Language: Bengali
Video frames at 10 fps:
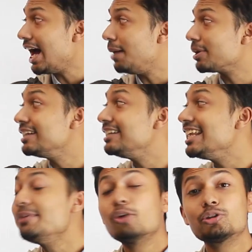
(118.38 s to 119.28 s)
আমাকে
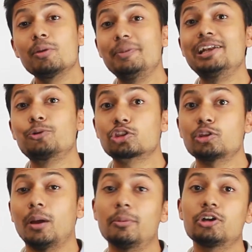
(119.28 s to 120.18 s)
টিম হয়তো বিল্ড করতে
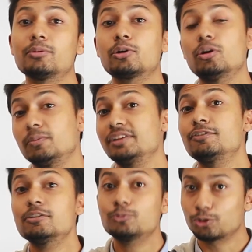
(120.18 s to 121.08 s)
হবে আমাকে হয়তো কোম্পানি
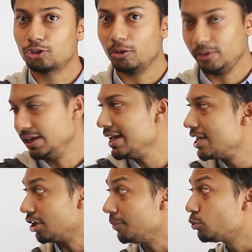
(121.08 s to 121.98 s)
ফর্ম করতে হবে
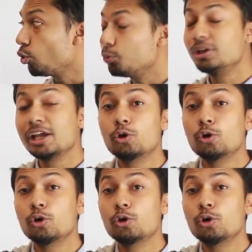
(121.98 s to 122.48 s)
তাই আমি করবো নাকি